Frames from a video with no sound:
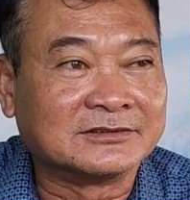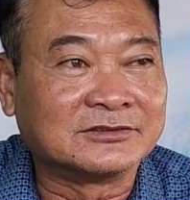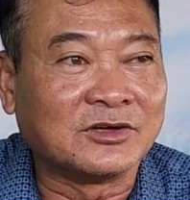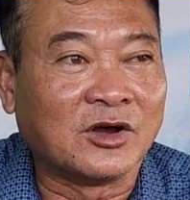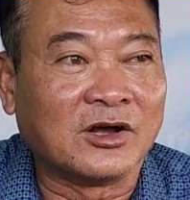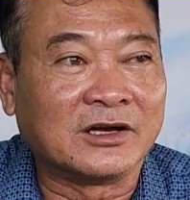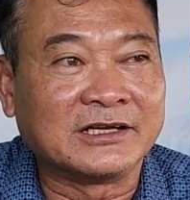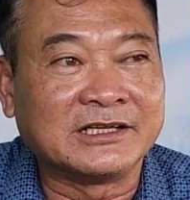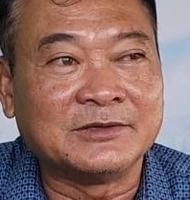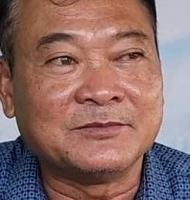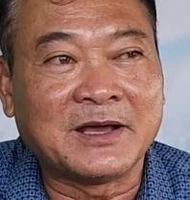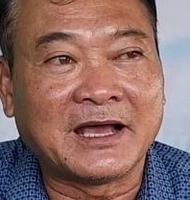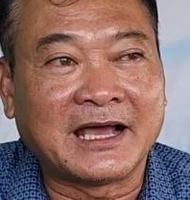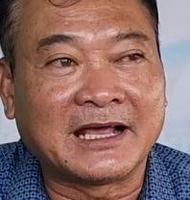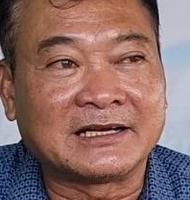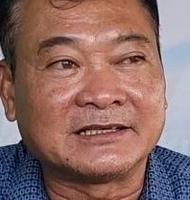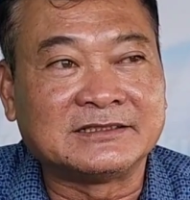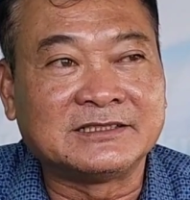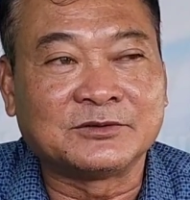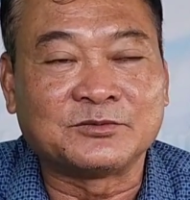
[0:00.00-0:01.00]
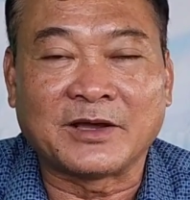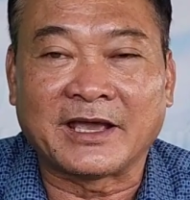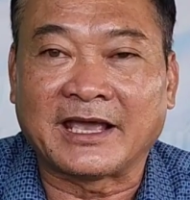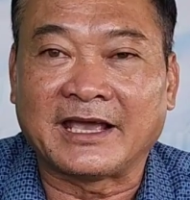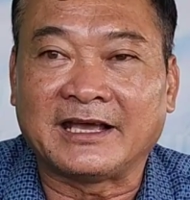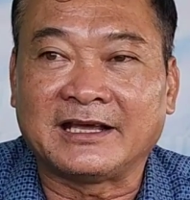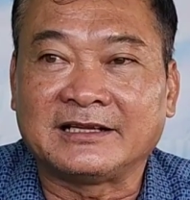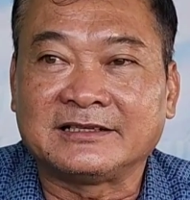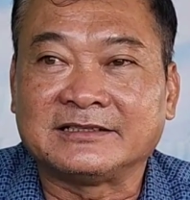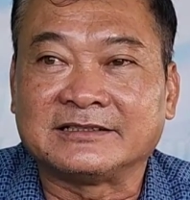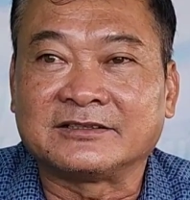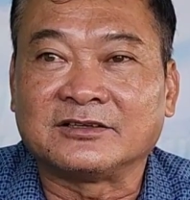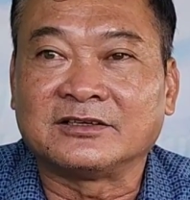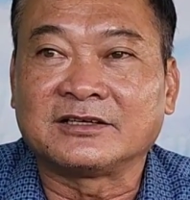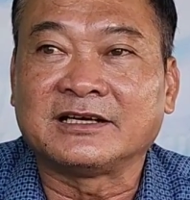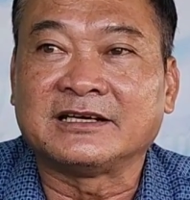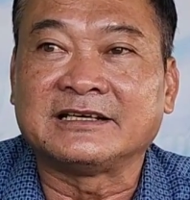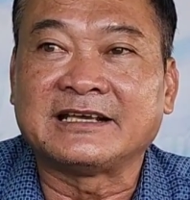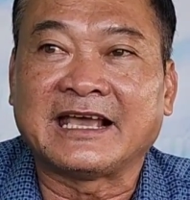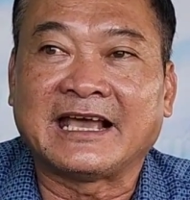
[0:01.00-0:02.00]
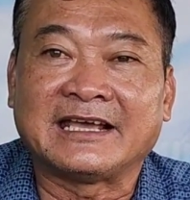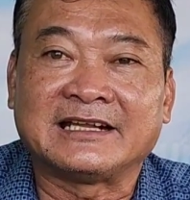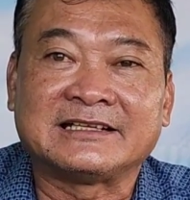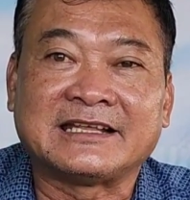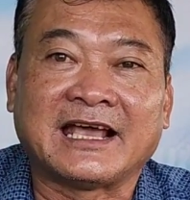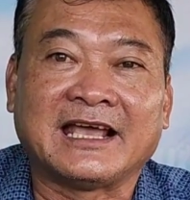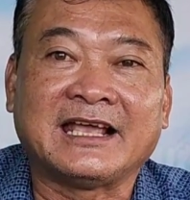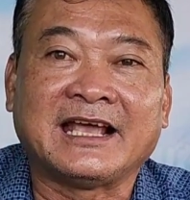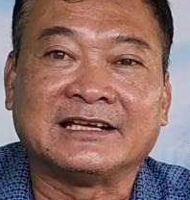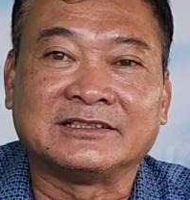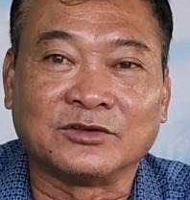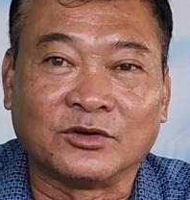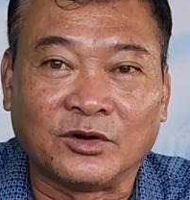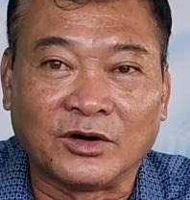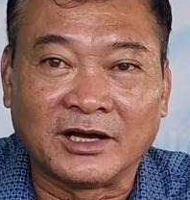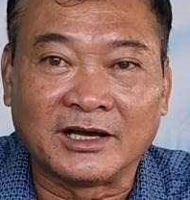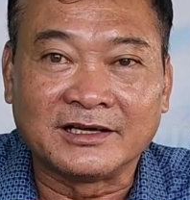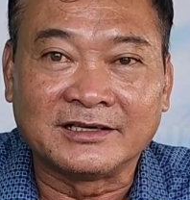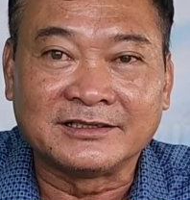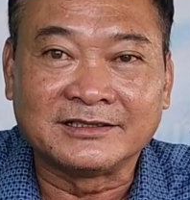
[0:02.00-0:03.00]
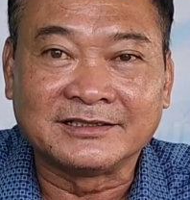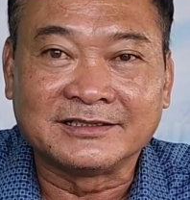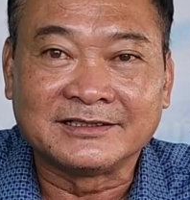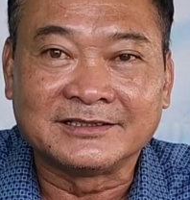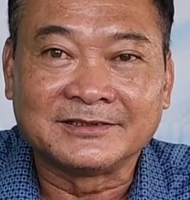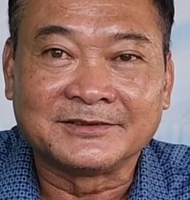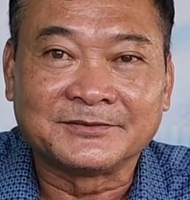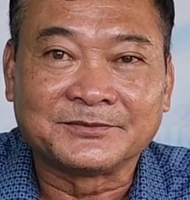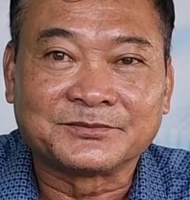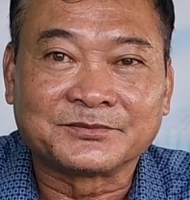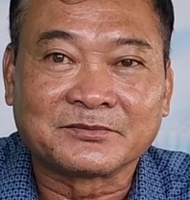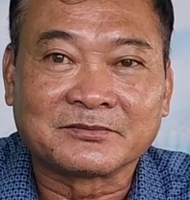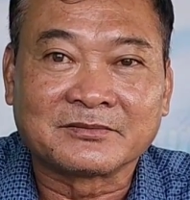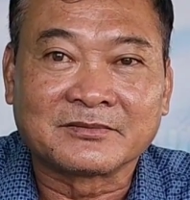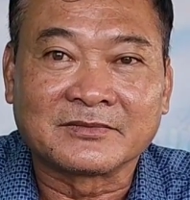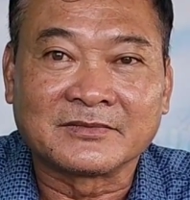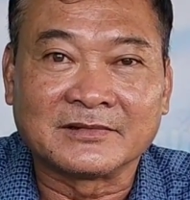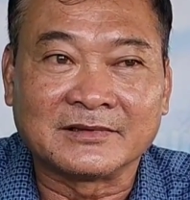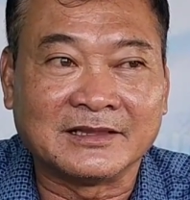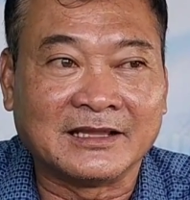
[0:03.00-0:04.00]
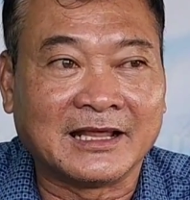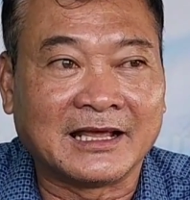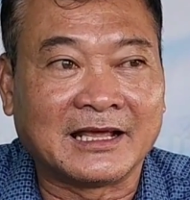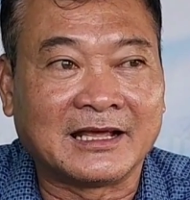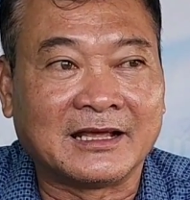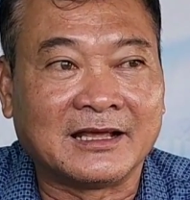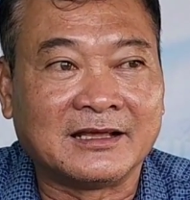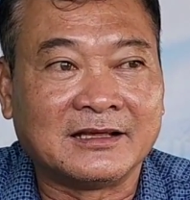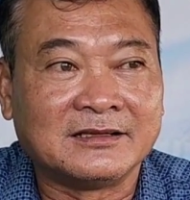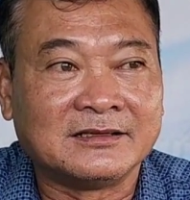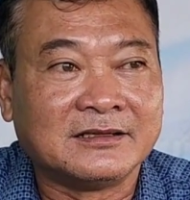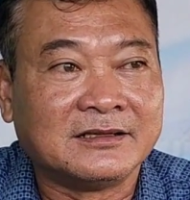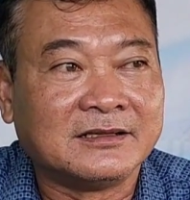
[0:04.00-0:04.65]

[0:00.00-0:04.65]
còn nếu mà anh sức khỏe thì có khi ngày anh chạy hai tour à là